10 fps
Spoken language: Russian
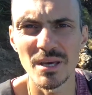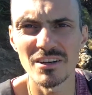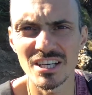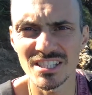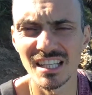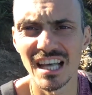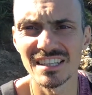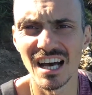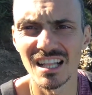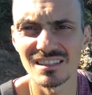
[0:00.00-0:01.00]
Первый раз
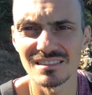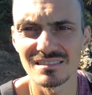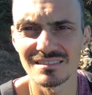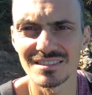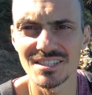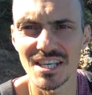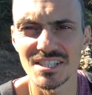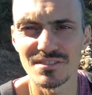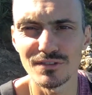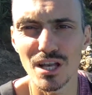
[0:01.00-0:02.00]
голодал
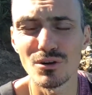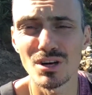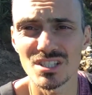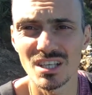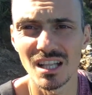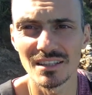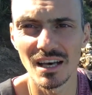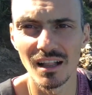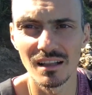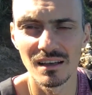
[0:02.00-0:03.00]
здесь и второй раз
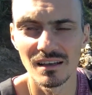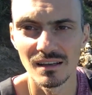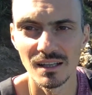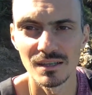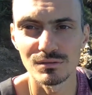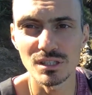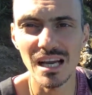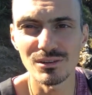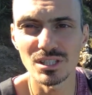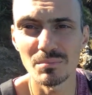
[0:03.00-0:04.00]
голодал. Вот
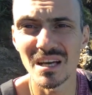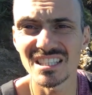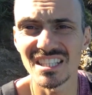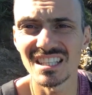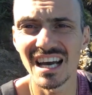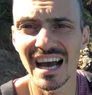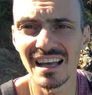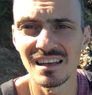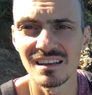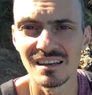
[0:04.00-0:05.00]
так вот, ребята,
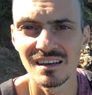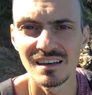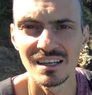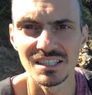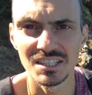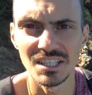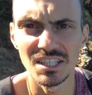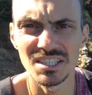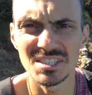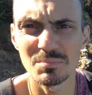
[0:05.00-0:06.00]
еда
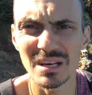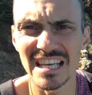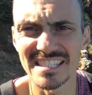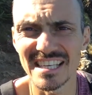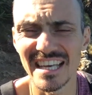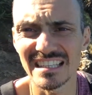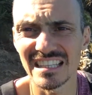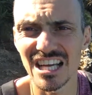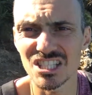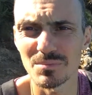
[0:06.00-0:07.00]
и депрессия,
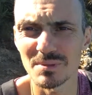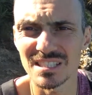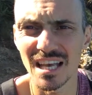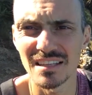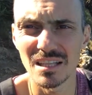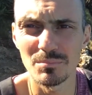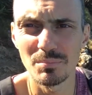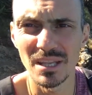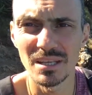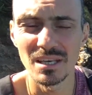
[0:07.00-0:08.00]
это наша постоянная
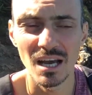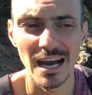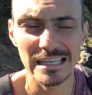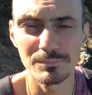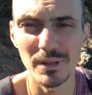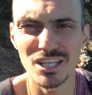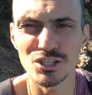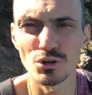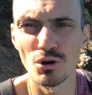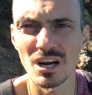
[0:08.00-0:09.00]
от
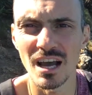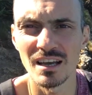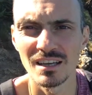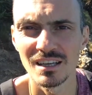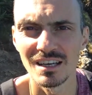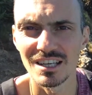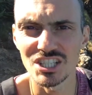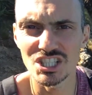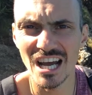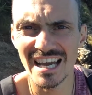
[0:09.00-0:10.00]
пережора,
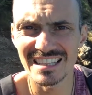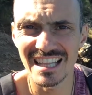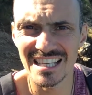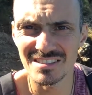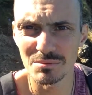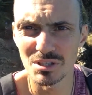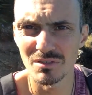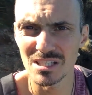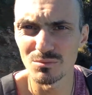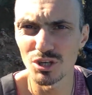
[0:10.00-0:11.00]
лишает нас вообще
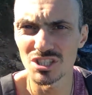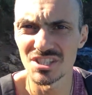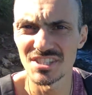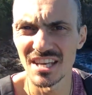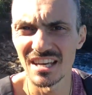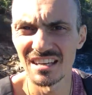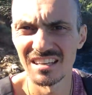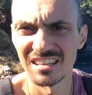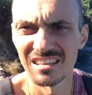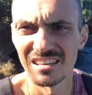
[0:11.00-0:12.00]
возможности
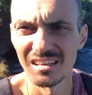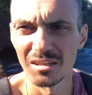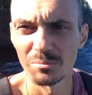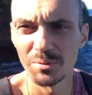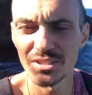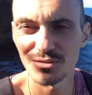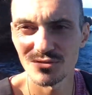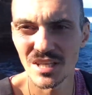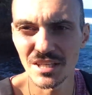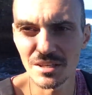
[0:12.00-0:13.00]
быть вот
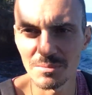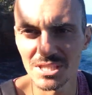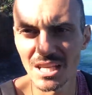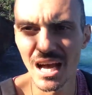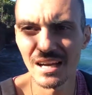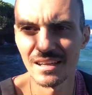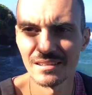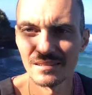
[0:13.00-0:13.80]
в таких местах,